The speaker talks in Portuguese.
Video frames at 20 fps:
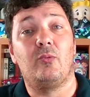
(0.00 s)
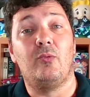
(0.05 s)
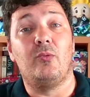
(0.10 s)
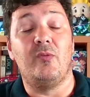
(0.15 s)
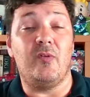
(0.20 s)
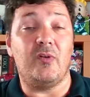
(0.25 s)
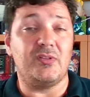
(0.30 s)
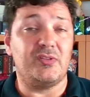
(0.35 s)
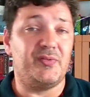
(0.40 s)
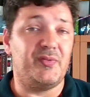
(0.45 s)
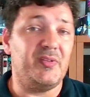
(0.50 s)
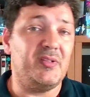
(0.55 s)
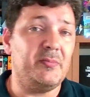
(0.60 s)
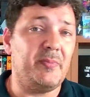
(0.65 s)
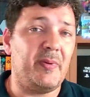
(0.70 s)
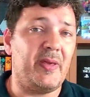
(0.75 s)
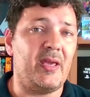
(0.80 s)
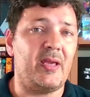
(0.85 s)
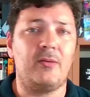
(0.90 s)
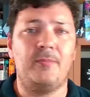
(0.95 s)
com o vosso
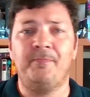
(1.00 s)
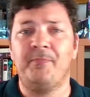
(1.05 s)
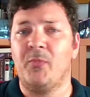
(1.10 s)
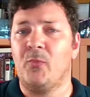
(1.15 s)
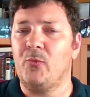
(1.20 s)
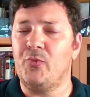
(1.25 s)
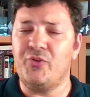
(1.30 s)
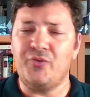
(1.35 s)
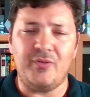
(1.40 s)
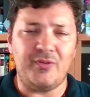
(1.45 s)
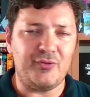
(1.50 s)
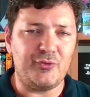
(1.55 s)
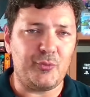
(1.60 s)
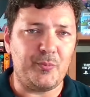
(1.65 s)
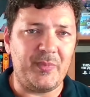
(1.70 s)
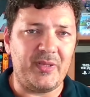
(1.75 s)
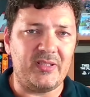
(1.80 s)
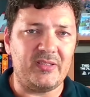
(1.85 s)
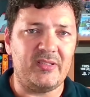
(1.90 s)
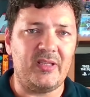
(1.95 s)
feedback os vossos
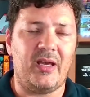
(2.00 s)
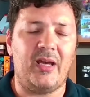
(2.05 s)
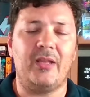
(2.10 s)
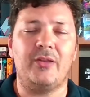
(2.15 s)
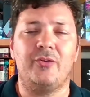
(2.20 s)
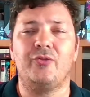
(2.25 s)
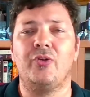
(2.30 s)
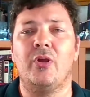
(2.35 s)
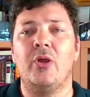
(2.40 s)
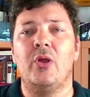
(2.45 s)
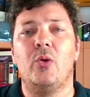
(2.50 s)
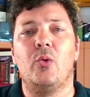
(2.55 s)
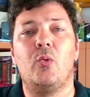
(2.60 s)
comentários,